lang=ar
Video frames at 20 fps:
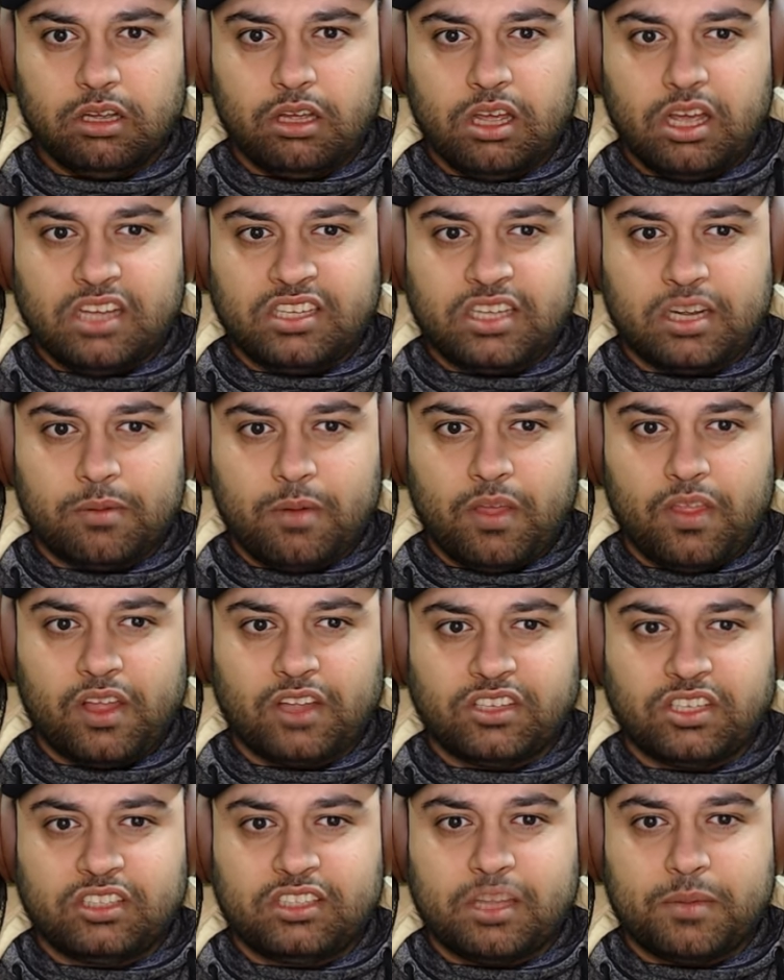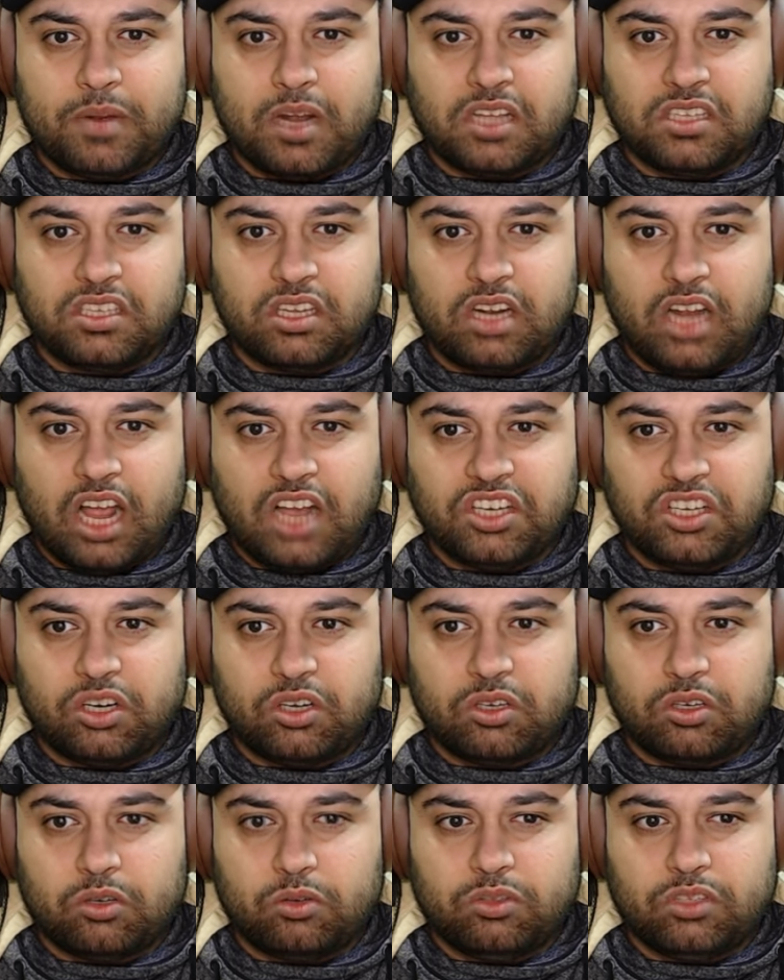احذر ماذا ستة من أصل عشر
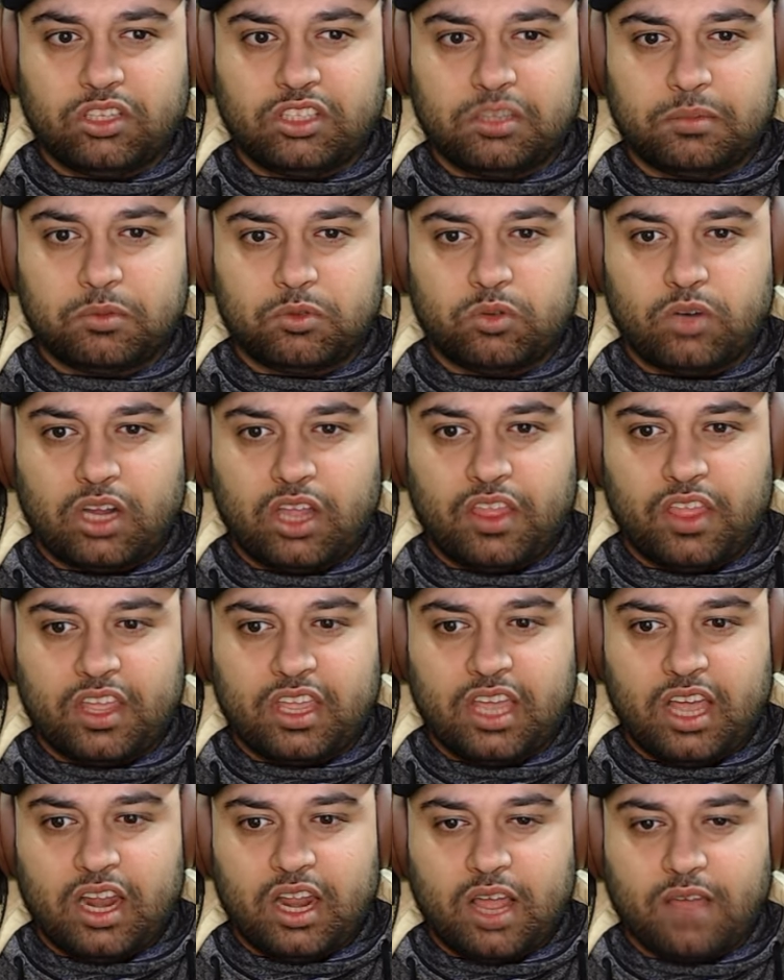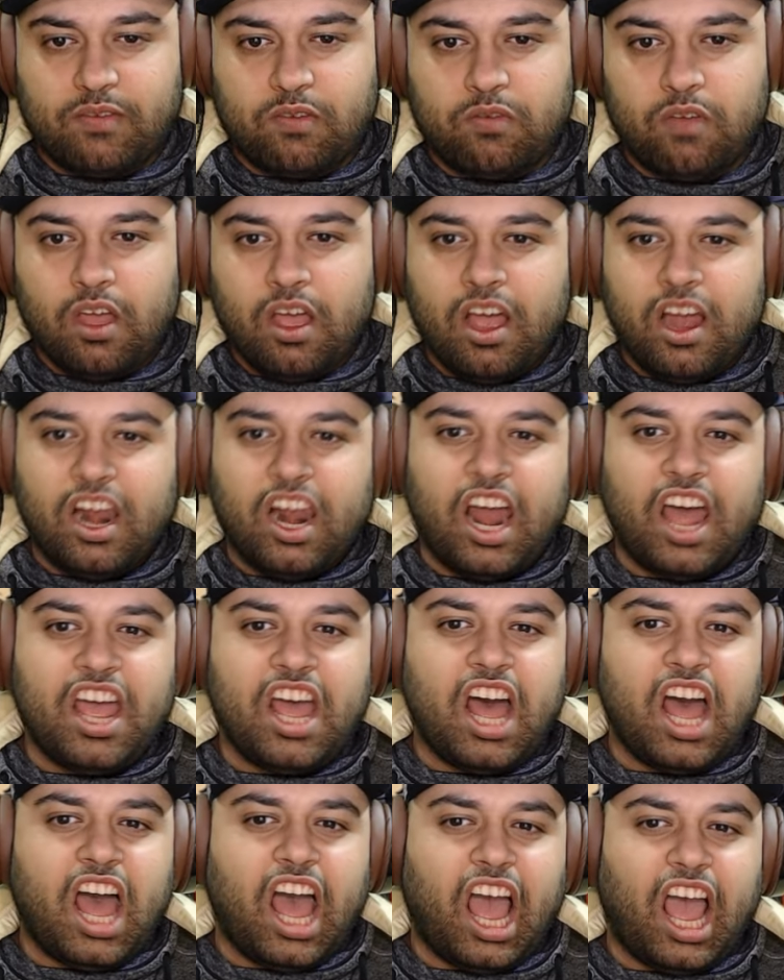قرود يعتبرونك ذكي على خفيف لا
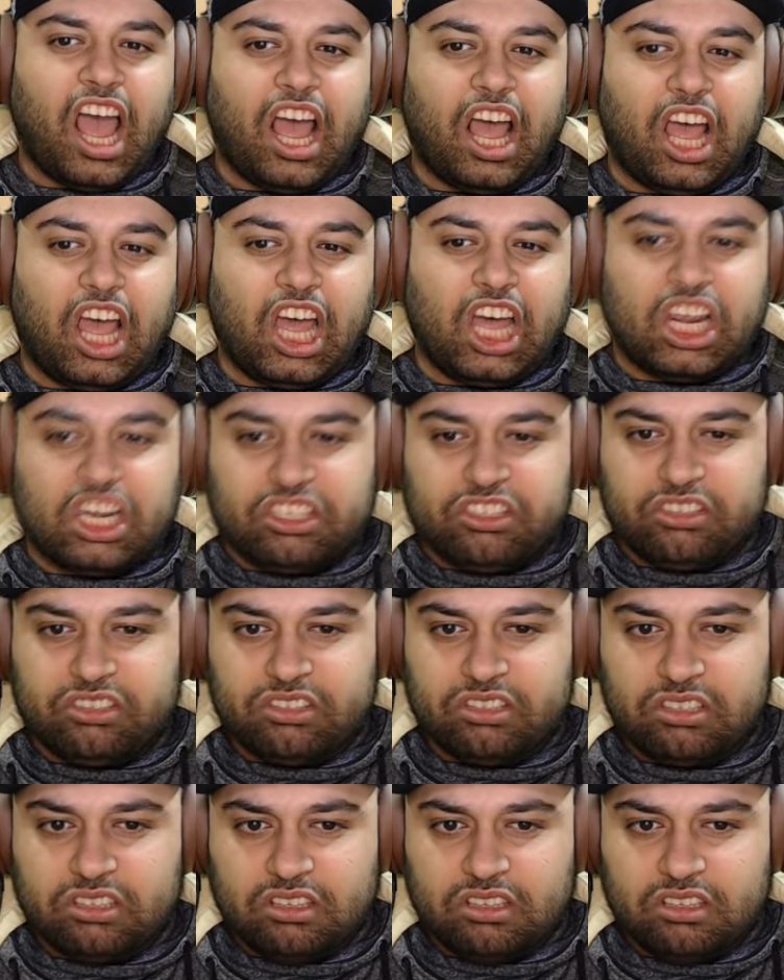يا قرد